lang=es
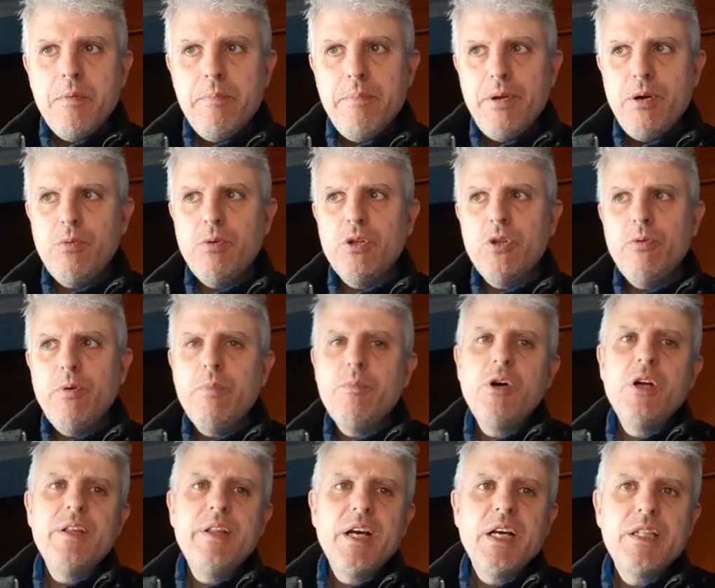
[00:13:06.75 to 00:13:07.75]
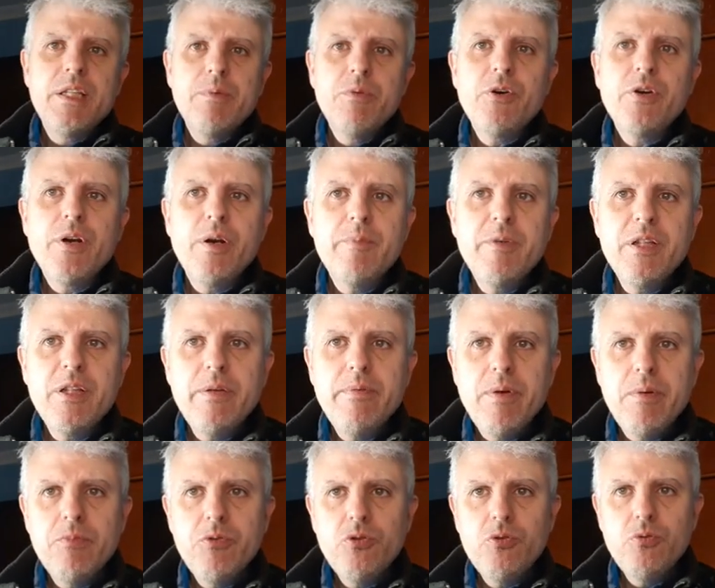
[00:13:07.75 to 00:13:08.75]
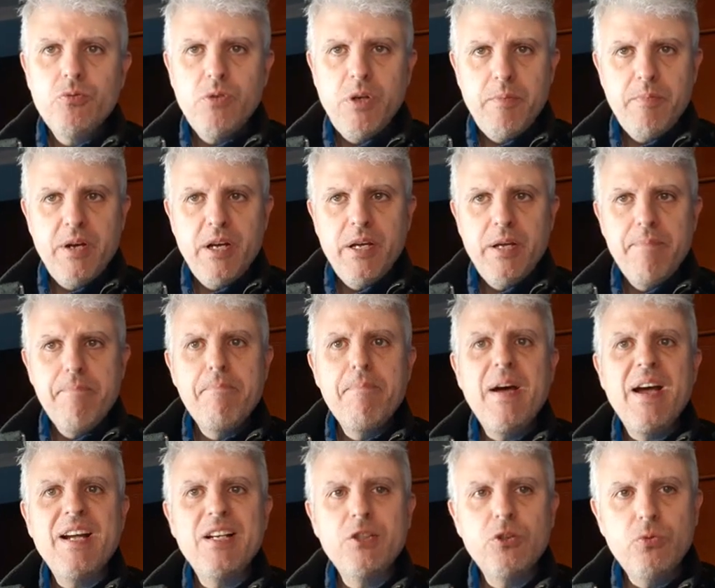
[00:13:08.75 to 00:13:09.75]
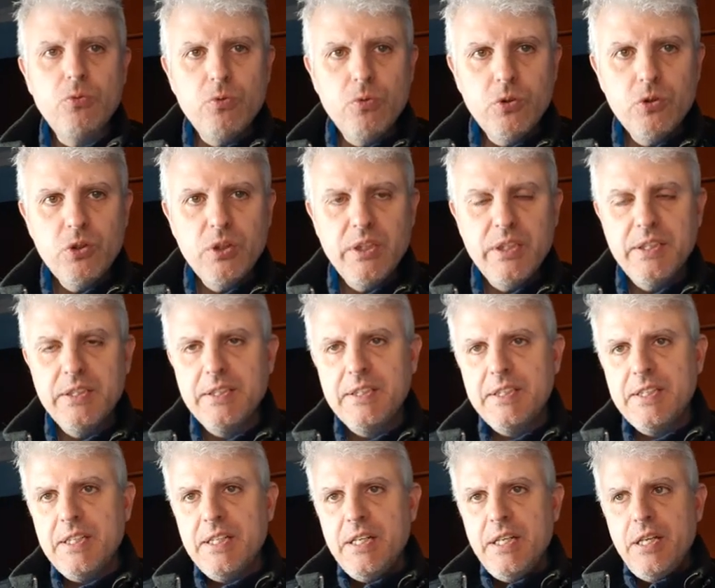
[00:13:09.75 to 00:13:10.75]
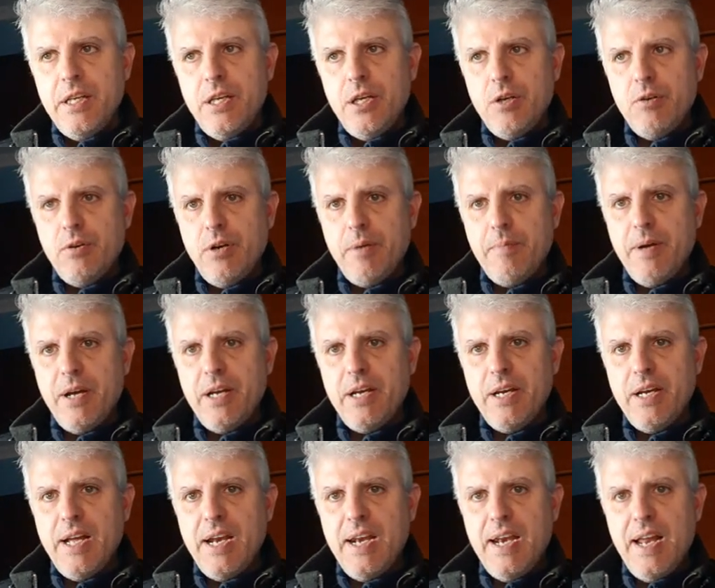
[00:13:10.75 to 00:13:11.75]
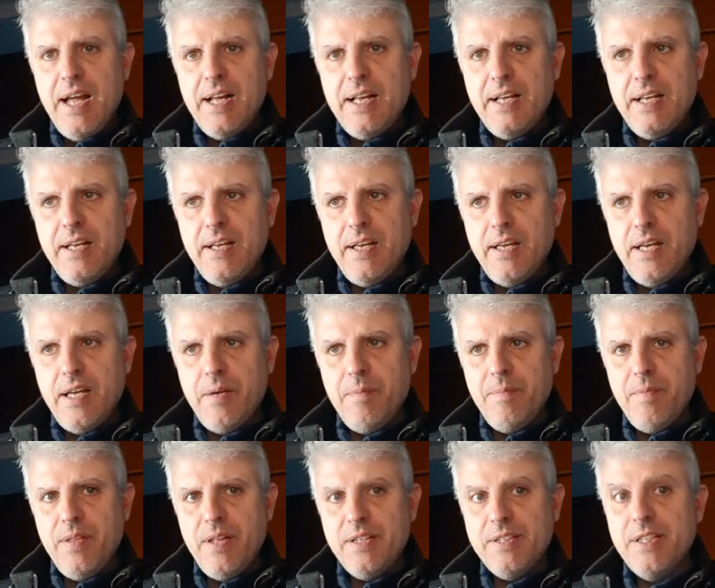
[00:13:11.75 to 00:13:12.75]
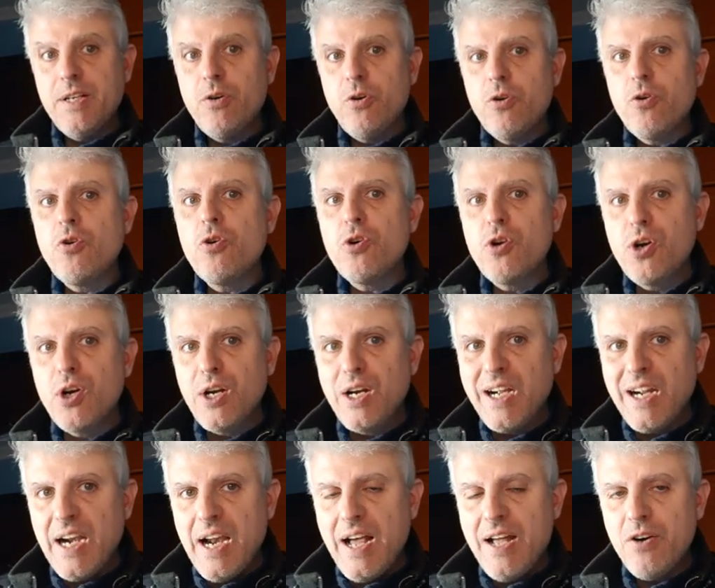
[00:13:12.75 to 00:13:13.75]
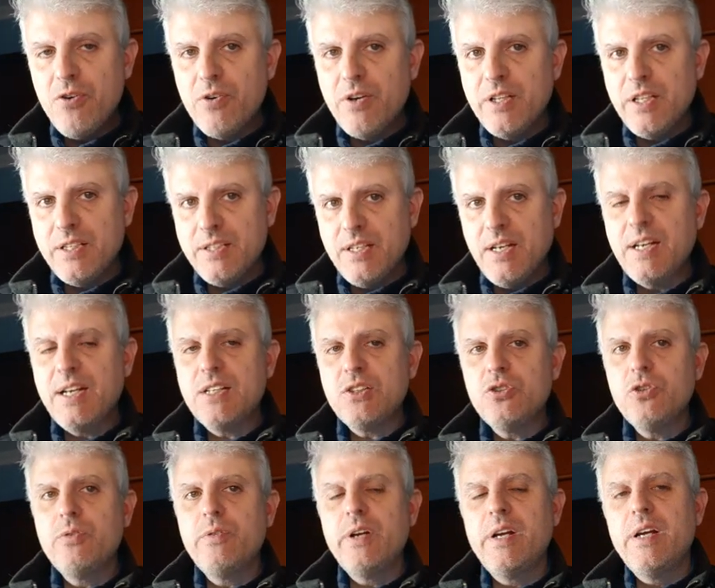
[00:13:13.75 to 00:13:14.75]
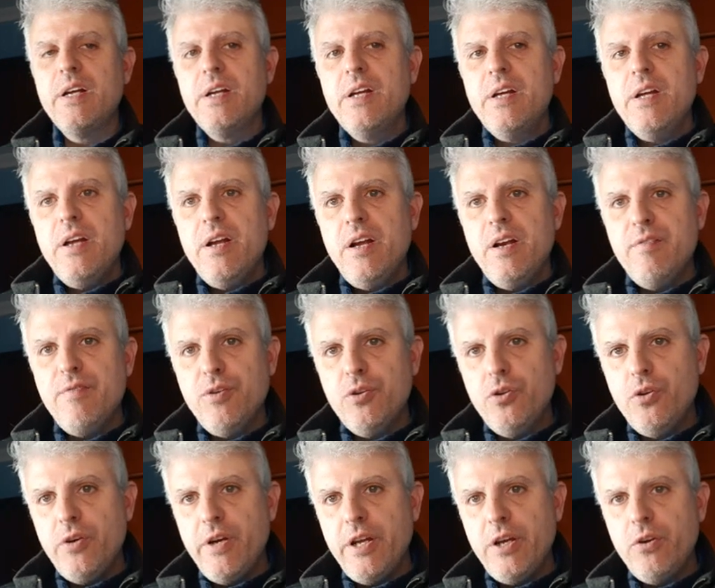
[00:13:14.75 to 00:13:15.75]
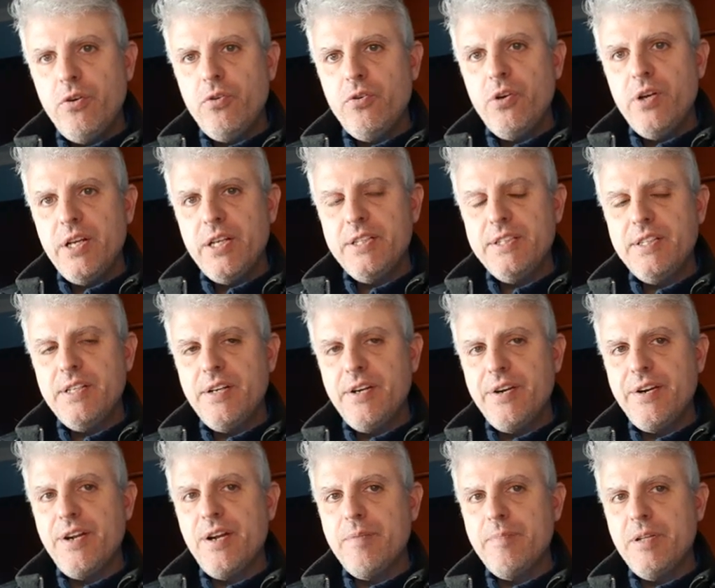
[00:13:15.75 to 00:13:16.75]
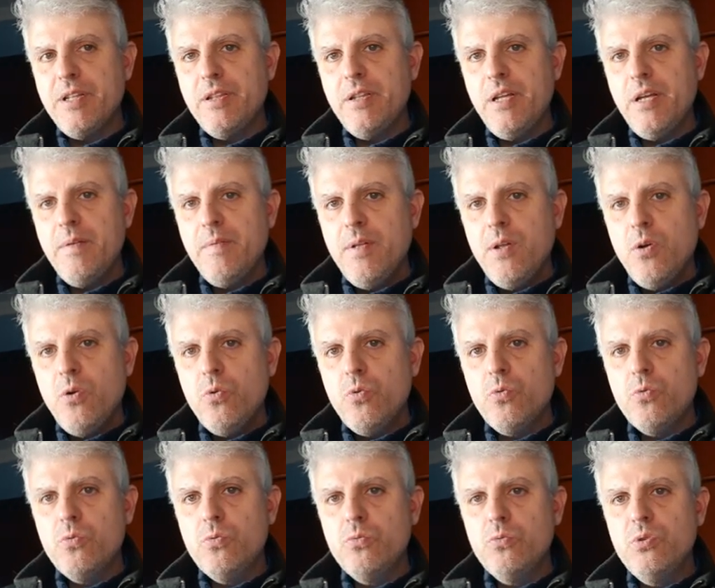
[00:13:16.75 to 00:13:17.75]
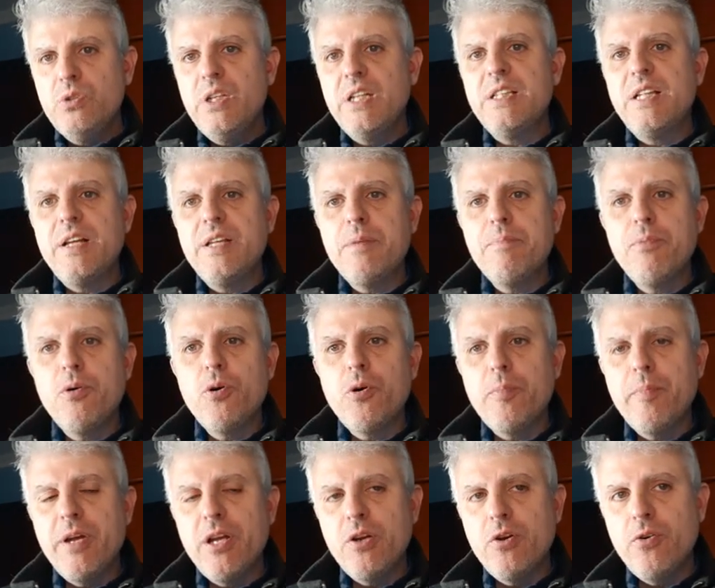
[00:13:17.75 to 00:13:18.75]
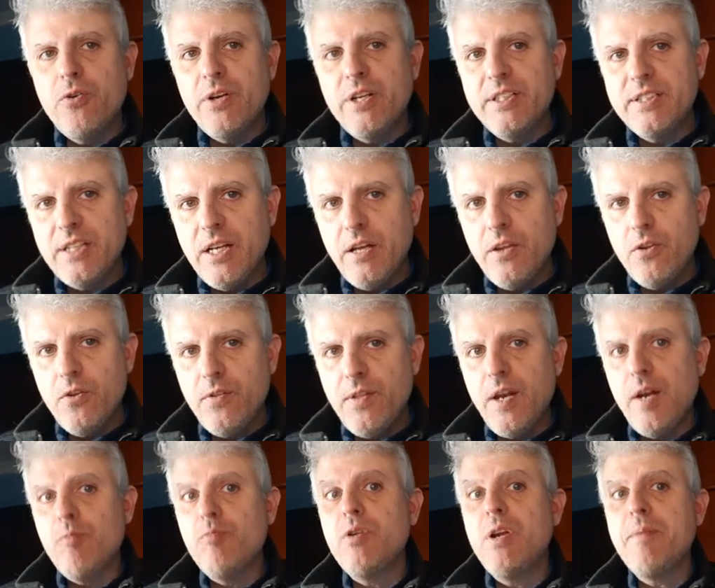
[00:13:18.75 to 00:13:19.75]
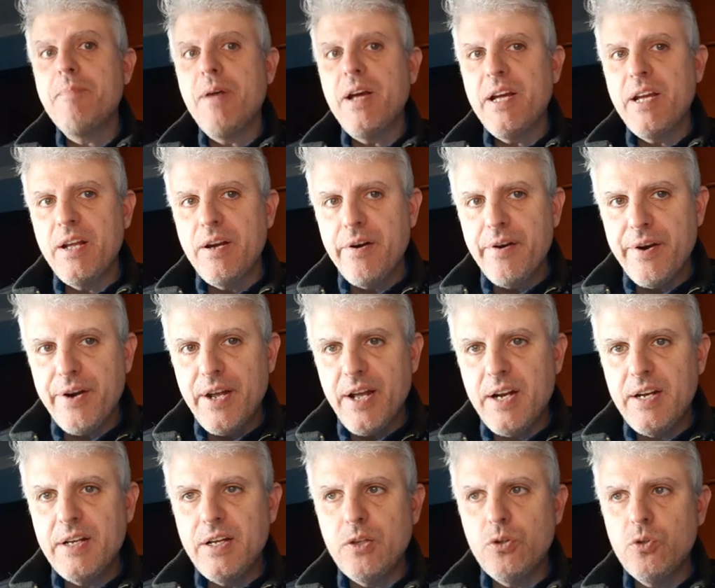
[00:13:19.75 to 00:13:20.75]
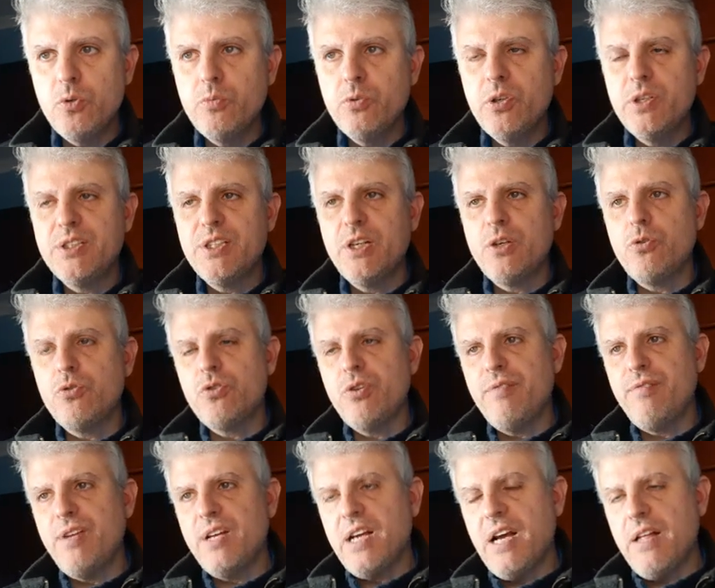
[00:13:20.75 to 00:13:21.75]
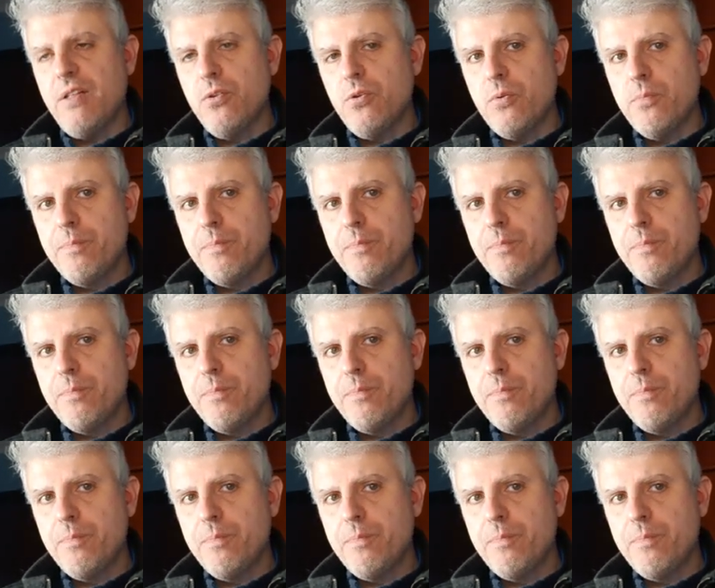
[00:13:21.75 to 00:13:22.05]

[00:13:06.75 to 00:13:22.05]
pero cuando vemos el negativo realmente vemos una imagen majestuosa y una imagen en la que ese color claro que destaca sobre el fondo negro es realmente un detalle pormenorizado de una imagen real que tuvo ese crucificado.